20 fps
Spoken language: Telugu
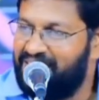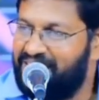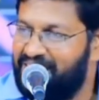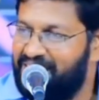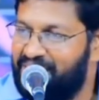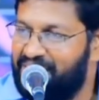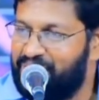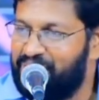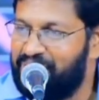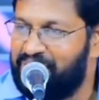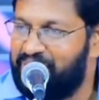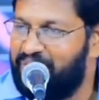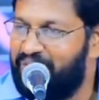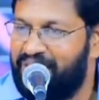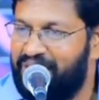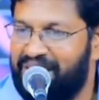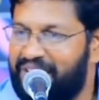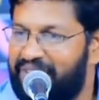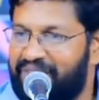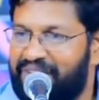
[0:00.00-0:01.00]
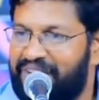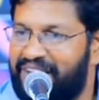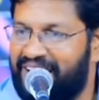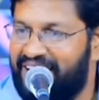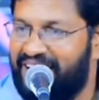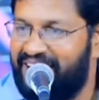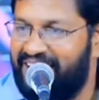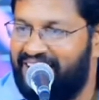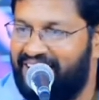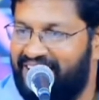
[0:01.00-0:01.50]
నీకు నీ వారిని
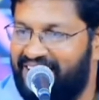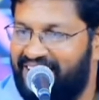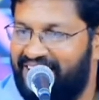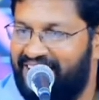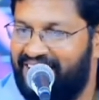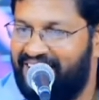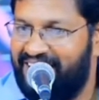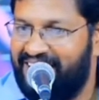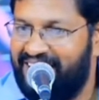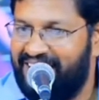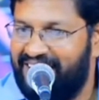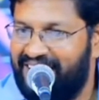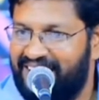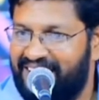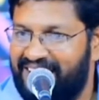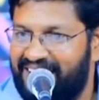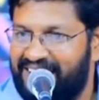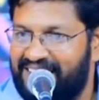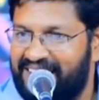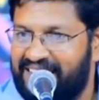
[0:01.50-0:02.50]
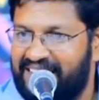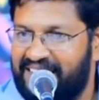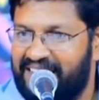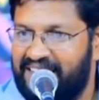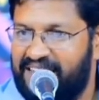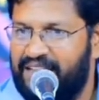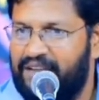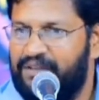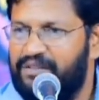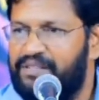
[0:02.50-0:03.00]
ఇవ్వలేనా
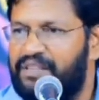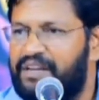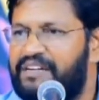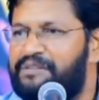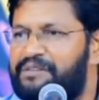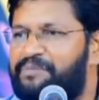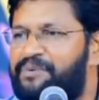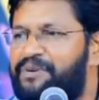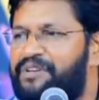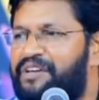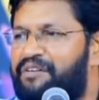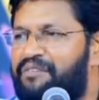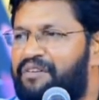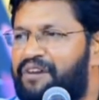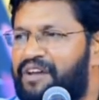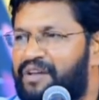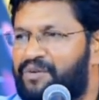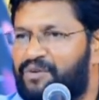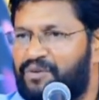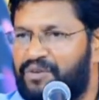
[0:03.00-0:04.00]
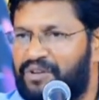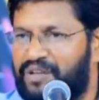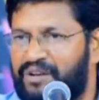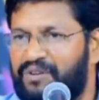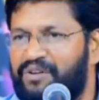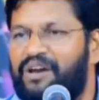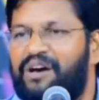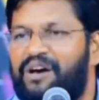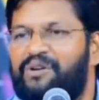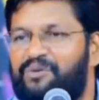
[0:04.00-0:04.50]
నన్ను దాటిపోయేవారెవరు
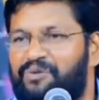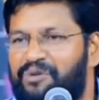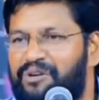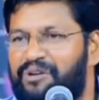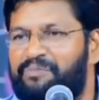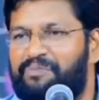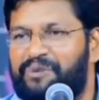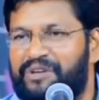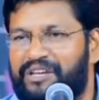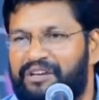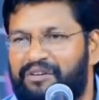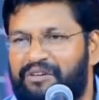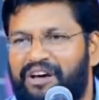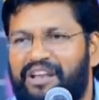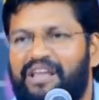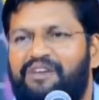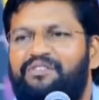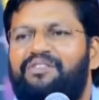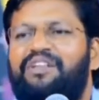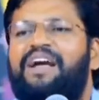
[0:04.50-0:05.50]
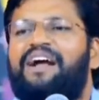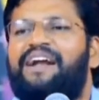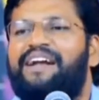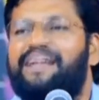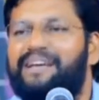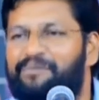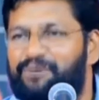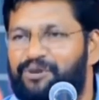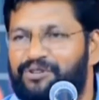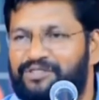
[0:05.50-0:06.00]
నన్ను కానుకుండా పోయేవారెవరు
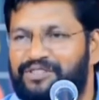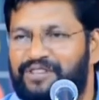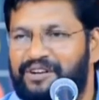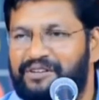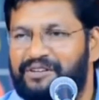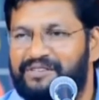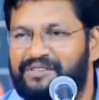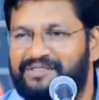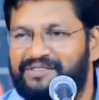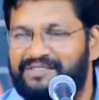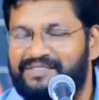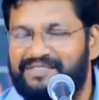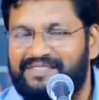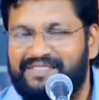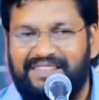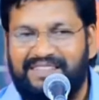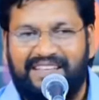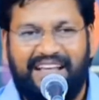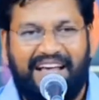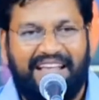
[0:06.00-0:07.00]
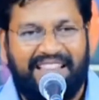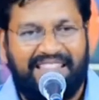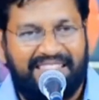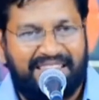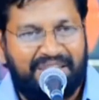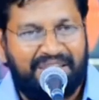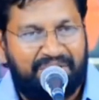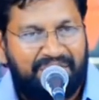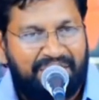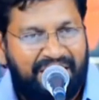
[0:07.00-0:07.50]
ఎక్కడికి పోతారు
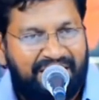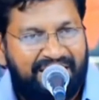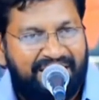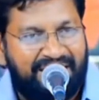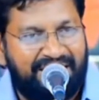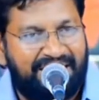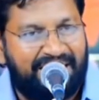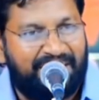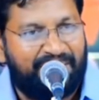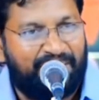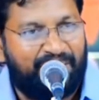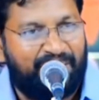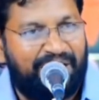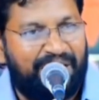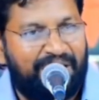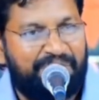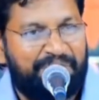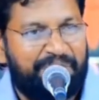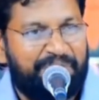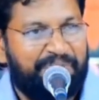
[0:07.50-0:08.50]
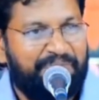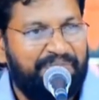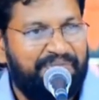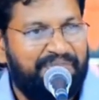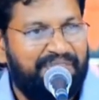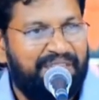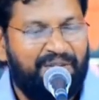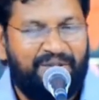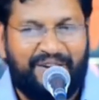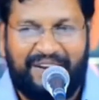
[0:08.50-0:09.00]
అందరూ నా దగ్గరే ఉన్నారు
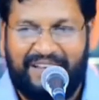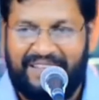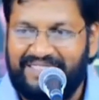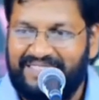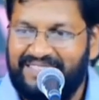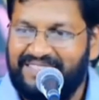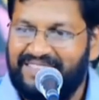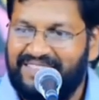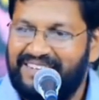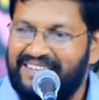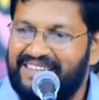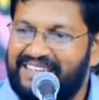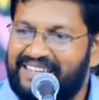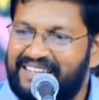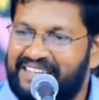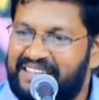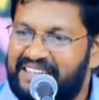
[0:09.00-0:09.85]
వాళ్ళందరినీ